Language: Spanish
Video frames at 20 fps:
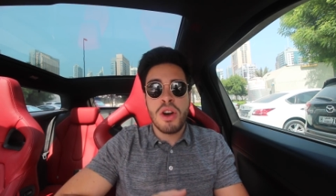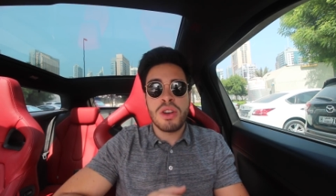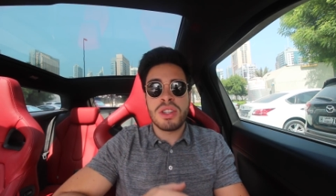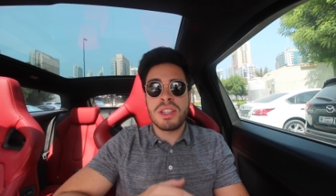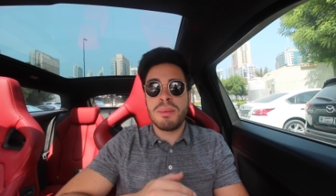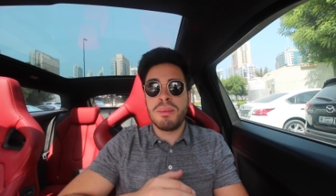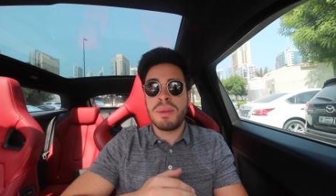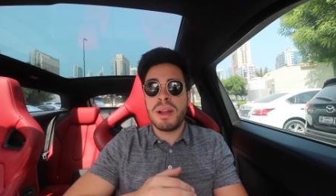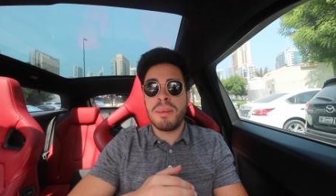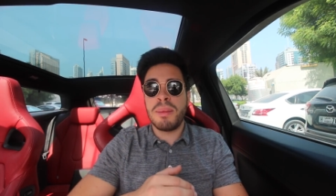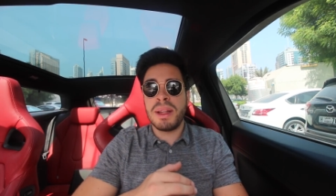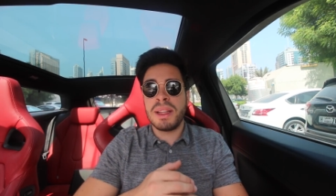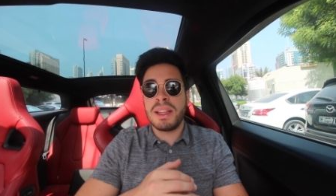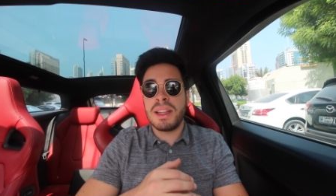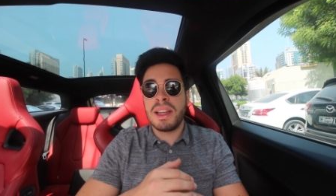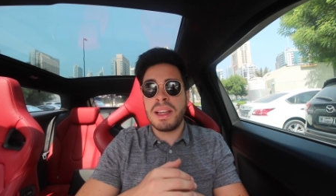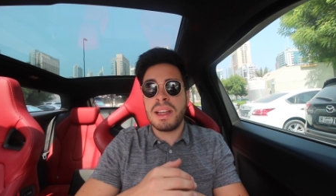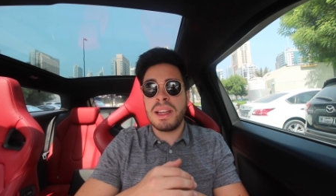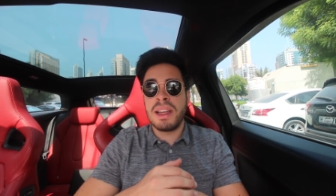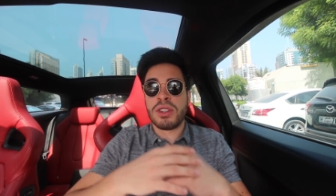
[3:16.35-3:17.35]
o
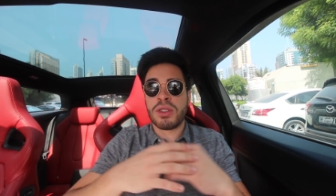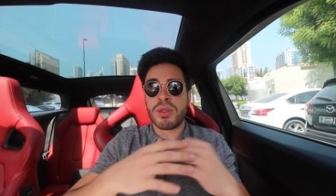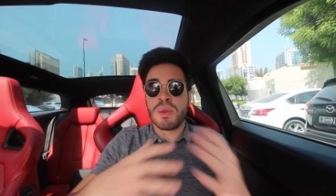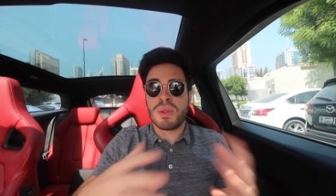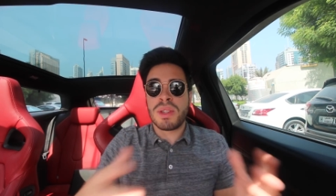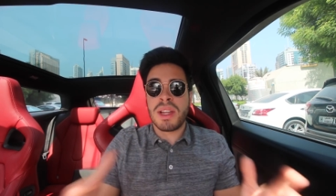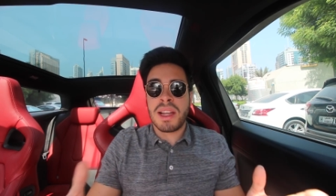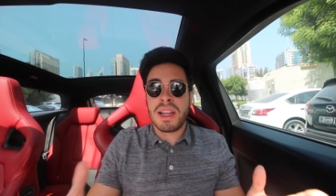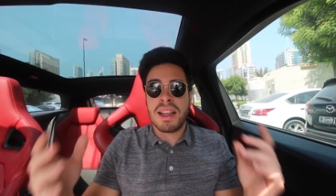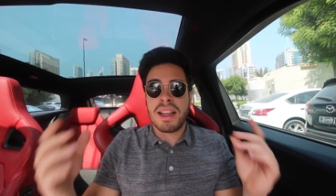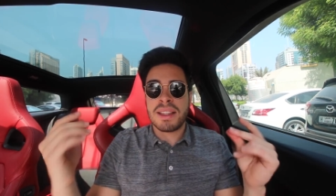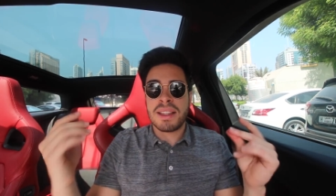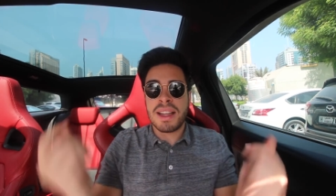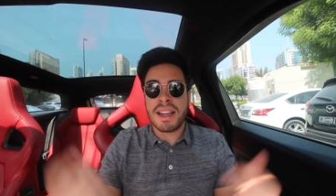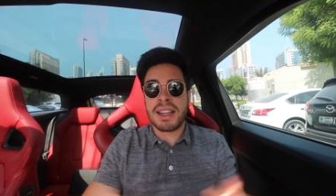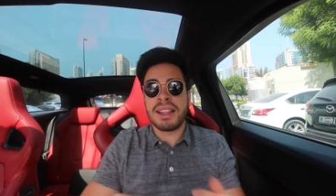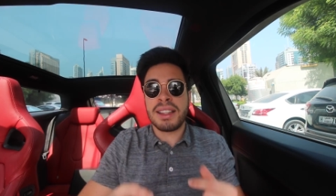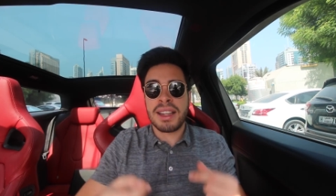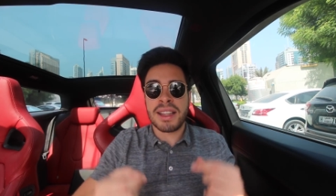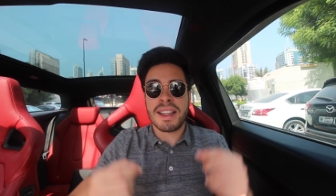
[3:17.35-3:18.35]
simplemente si os gustan que
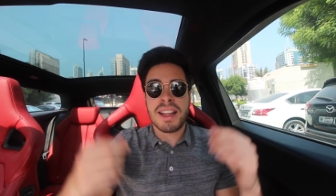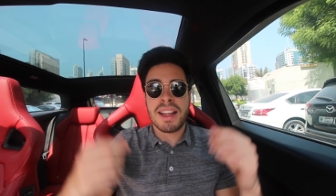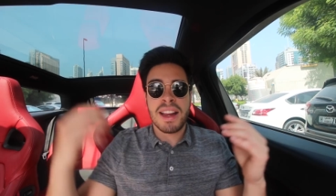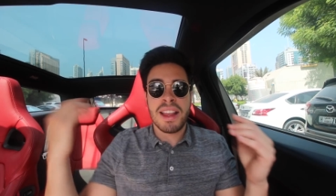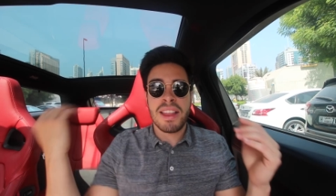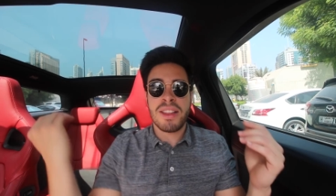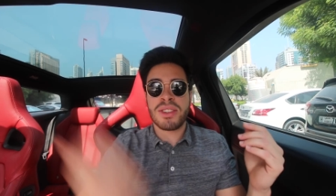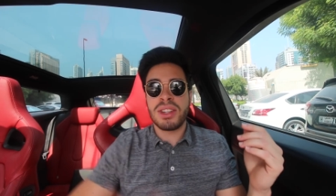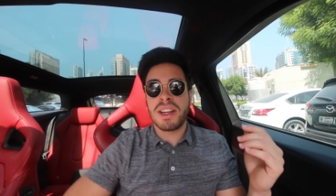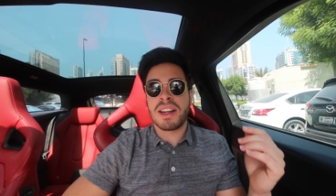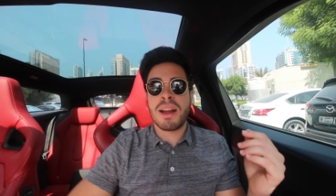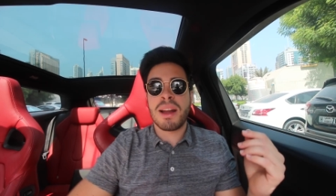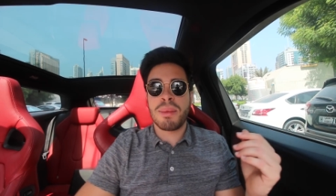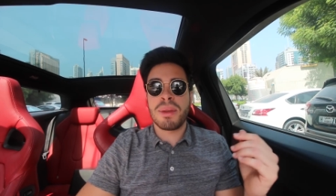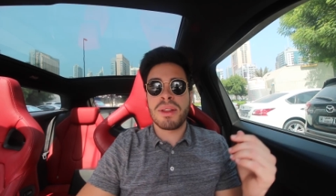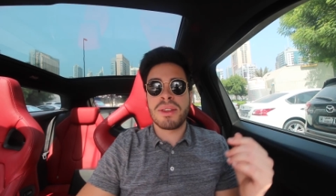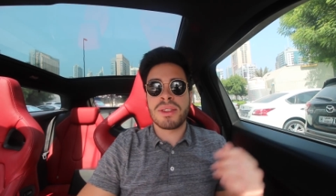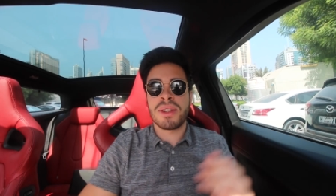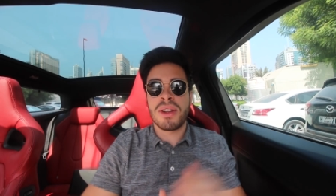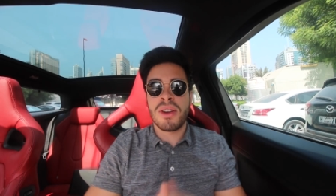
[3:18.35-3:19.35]
sean entretenidos y
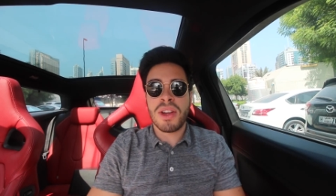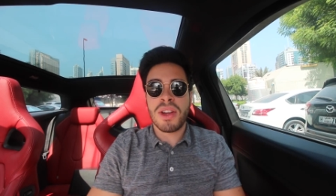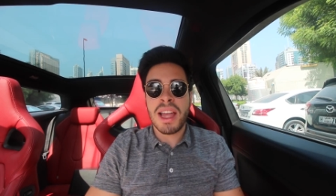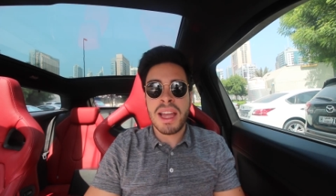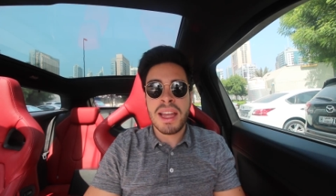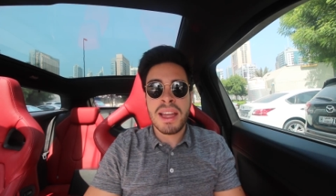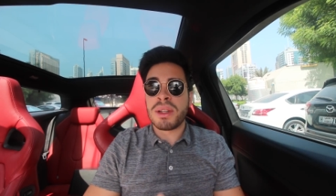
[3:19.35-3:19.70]
rápidos. ¿Ok?